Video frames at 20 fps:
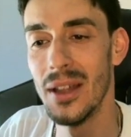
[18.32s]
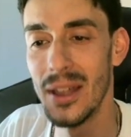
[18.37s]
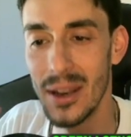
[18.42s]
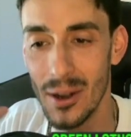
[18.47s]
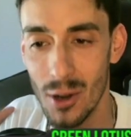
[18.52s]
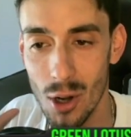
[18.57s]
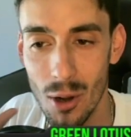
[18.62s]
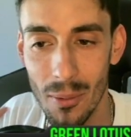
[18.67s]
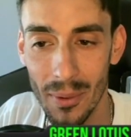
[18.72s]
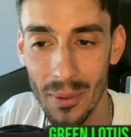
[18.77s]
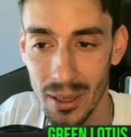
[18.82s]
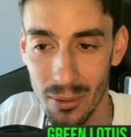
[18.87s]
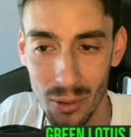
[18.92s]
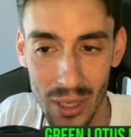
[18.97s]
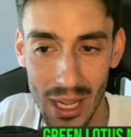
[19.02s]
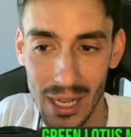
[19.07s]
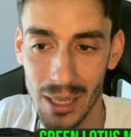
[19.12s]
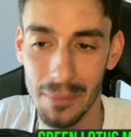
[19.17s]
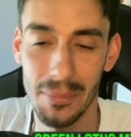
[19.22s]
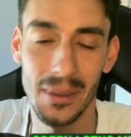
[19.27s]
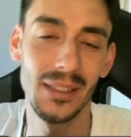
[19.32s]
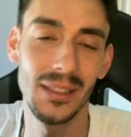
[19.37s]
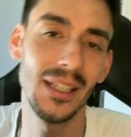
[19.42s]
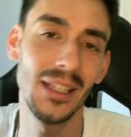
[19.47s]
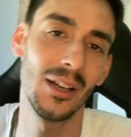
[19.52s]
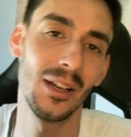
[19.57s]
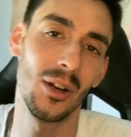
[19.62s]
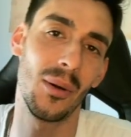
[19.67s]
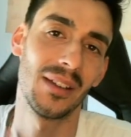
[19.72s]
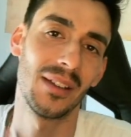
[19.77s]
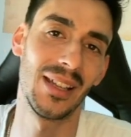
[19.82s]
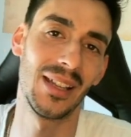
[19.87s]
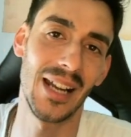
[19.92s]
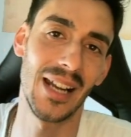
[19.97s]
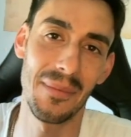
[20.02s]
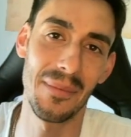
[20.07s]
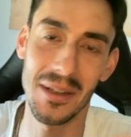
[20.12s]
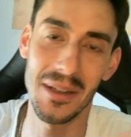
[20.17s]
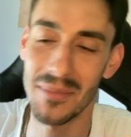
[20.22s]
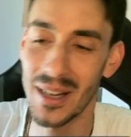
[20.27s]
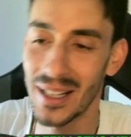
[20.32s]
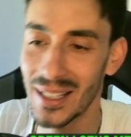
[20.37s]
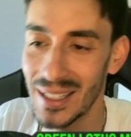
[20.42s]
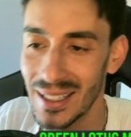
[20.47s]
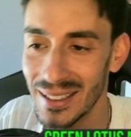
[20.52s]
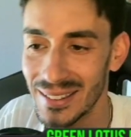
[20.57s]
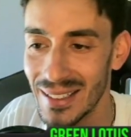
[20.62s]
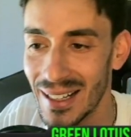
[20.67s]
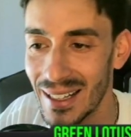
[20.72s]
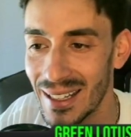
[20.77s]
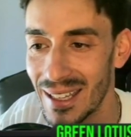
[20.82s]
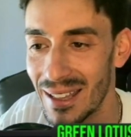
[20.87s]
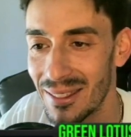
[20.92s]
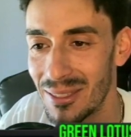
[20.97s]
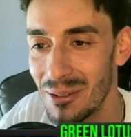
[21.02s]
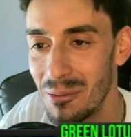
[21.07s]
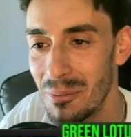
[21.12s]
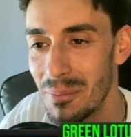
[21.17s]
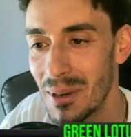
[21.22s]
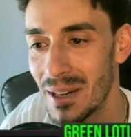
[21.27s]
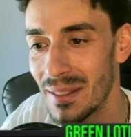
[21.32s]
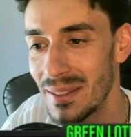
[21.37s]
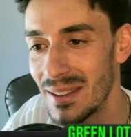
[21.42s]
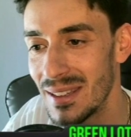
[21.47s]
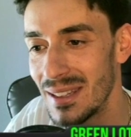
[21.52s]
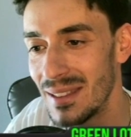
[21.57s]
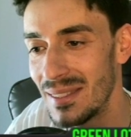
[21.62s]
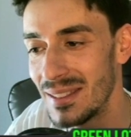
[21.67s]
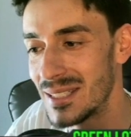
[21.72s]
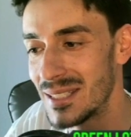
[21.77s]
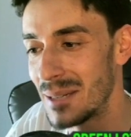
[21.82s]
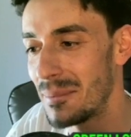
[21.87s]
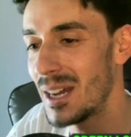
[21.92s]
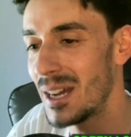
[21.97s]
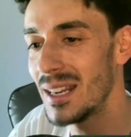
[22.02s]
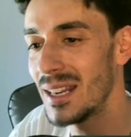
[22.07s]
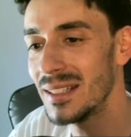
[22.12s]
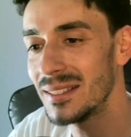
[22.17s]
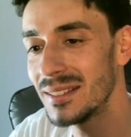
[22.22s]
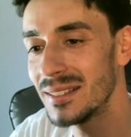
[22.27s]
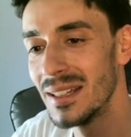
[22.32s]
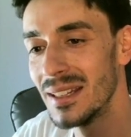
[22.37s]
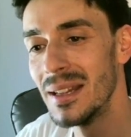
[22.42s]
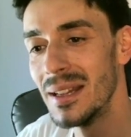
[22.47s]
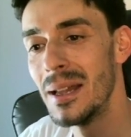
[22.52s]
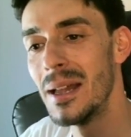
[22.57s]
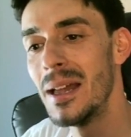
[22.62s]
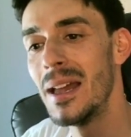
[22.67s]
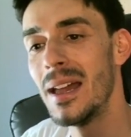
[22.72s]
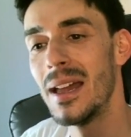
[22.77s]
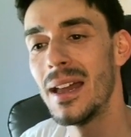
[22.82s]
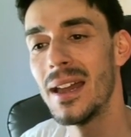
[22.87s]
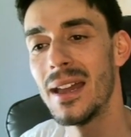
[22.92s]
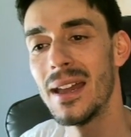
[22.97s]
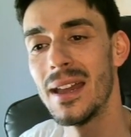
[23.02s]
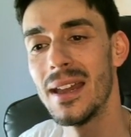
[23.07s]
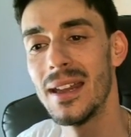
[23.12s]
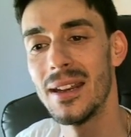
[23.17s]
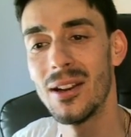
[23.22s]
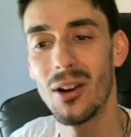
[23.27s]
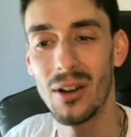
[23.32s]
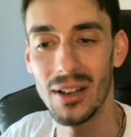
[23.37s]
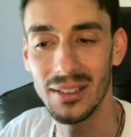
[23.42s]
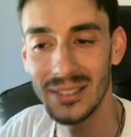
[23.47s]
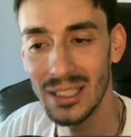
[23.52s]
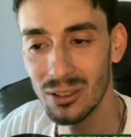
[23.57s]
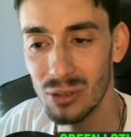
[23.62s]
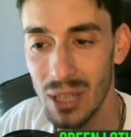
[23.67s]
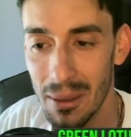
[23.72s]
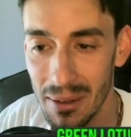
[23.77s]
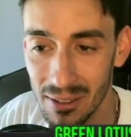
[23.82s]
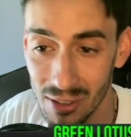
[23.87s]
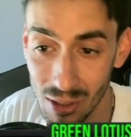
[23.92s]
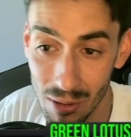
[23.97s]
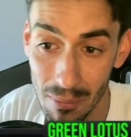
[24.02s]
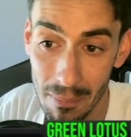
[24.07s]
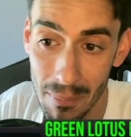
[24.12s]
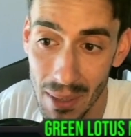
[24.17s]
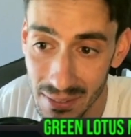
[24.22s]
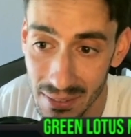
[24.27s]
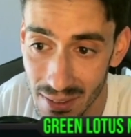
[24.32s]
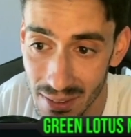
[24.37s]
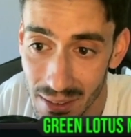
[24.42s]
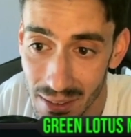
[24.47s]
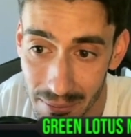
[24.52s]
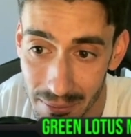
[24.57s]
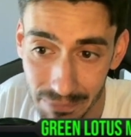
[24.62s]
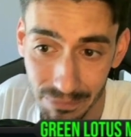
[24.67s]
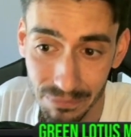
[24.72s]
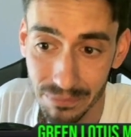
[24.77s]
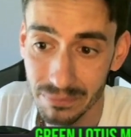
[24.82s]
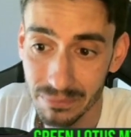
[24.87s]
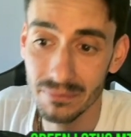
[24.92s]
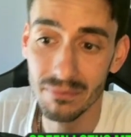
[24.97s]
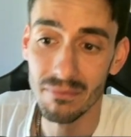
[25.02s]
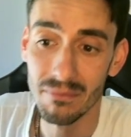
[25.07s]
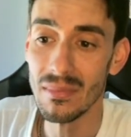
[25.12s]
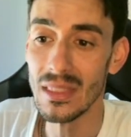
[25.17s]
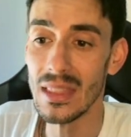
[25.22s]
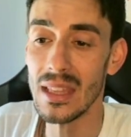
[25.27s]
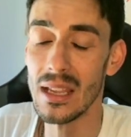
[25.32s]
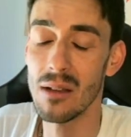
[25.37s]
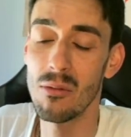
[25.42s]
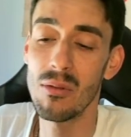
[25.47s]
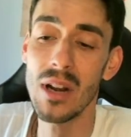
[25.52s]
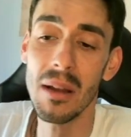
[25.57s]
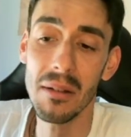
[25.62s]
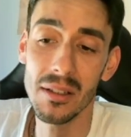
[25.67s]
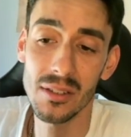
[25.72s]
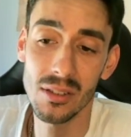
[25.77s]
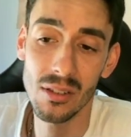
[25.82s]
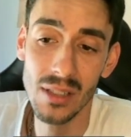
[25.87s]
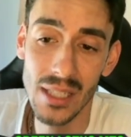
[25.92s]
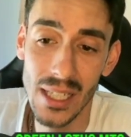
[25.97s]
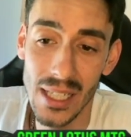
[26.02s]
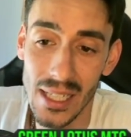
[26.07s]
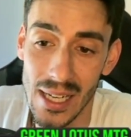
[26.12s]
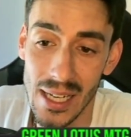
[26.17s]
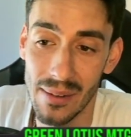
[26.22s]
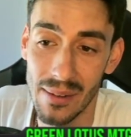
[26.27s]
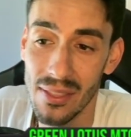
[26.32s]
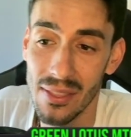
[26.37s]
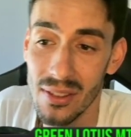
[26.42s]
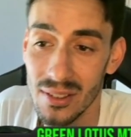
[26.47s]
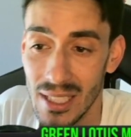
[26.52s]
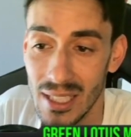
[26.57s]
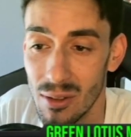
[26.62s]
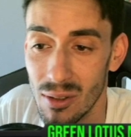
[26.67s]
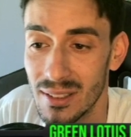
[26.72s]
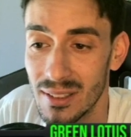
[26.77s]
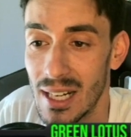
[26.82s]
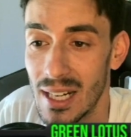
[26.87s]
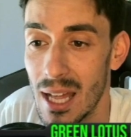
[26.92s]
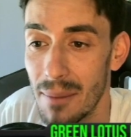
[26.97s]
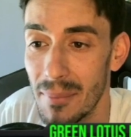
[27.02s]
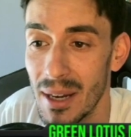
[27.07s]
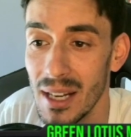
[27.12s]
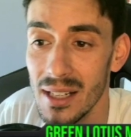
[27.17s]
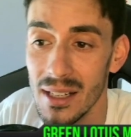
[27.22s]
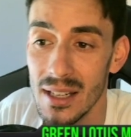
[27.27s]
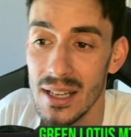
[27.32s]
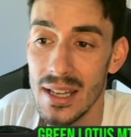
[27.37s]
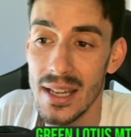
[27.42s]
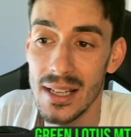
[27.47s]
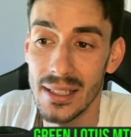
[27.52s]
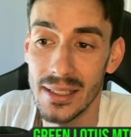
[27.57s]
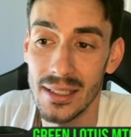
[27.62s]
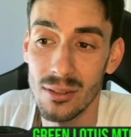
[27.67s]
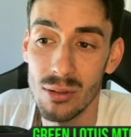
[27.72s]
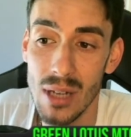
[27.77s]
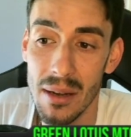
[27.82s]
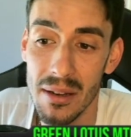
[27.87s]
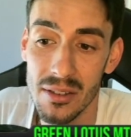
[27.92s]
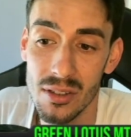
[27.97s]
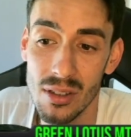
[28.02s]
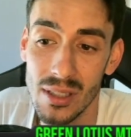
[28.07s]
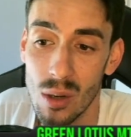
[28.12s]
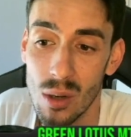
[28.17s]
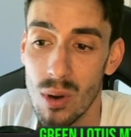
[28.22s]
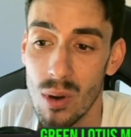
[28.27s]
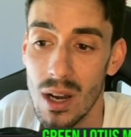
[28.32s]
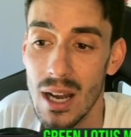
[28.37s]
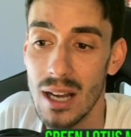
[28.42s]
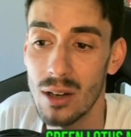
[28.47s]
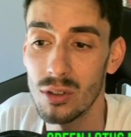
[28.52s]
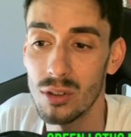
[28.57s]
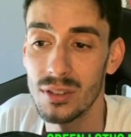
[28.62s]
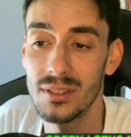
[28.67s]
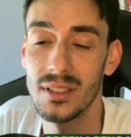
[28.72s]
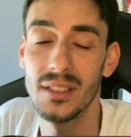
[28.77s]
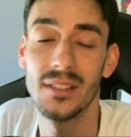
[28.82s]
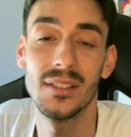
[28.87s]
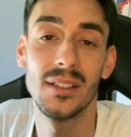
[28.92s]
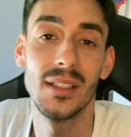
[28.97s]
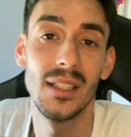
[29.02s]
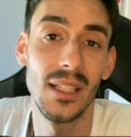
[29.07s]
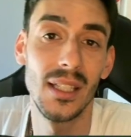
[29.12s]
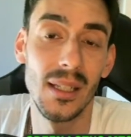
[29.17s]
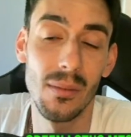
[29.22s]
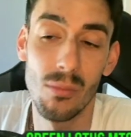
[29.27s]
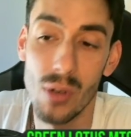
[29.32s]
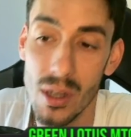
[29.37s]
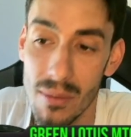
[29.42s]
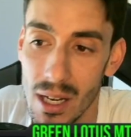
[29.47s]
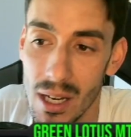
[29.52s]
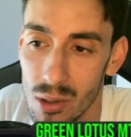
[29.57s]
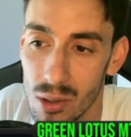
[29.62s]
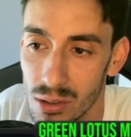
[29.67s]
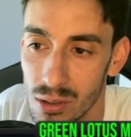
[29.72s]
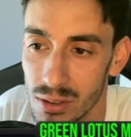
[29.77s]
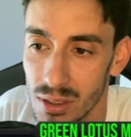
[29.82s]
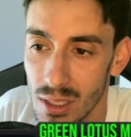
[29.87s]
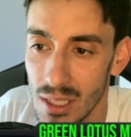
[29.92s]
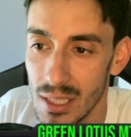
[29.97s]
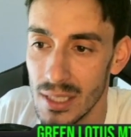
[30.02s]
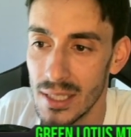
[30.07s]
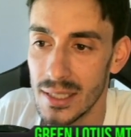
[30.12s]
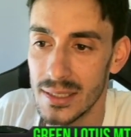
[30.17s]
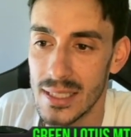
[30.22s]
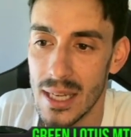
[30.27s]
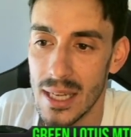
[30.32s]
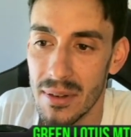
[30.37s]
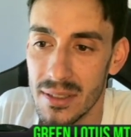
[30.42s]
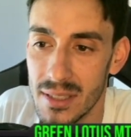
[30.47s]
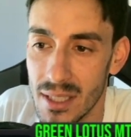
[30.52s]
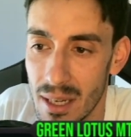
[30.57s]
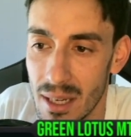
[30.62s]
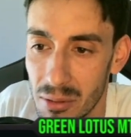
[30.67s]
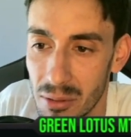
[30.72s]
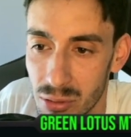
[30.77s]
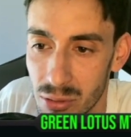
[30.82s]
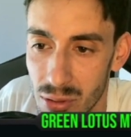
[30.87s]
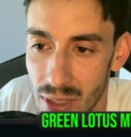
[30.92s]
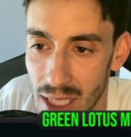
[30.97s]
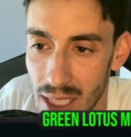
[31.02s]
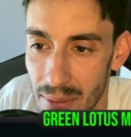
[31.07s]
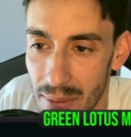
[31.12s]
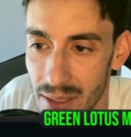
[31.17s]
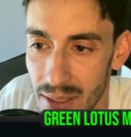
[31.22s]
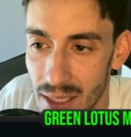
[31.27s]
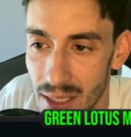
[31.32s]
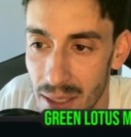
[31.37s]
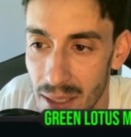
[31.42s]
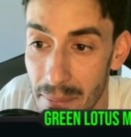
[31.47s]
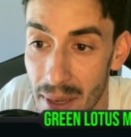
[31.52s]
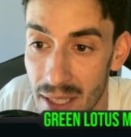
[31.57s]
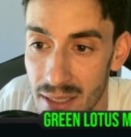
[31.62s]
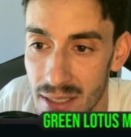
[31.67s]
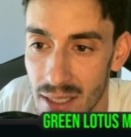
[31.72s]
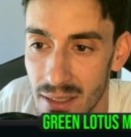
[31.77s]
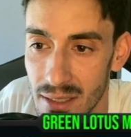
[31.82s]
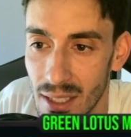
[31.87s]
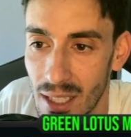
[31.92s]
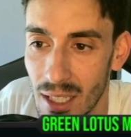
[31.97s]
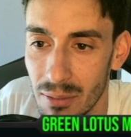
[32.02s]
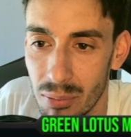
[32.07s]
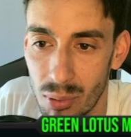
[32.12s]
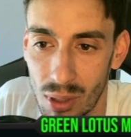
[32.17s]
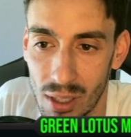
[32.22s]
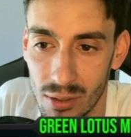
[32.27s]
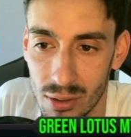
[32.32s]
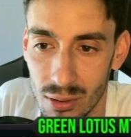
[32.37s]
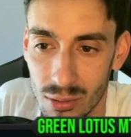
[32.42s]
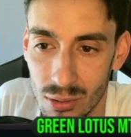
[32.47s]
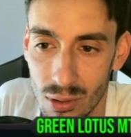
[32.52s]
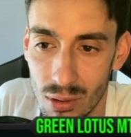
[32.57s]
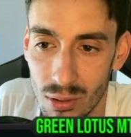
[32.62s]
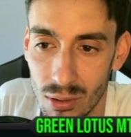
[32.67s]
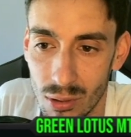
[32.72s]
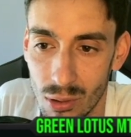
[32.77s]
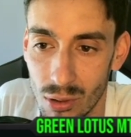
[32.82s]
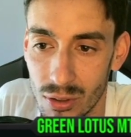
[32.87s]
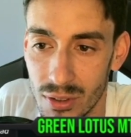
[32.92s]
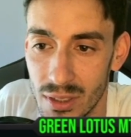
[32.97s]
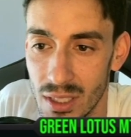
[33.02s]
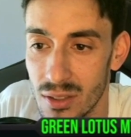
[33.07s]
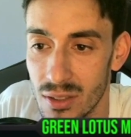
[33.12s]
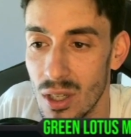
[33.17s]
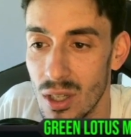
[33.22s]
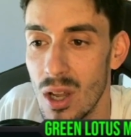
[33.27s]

no me voy a repetir, no va a ser la misma que traje hace un par de, semanas. Eh, no, esta es una versión budget. Una versión que la verdad es que no está nada mal, que es una versión que juega a costes eh, muy bajos. Ya veis que llevamos únicamente 20 tierras porque son todo costes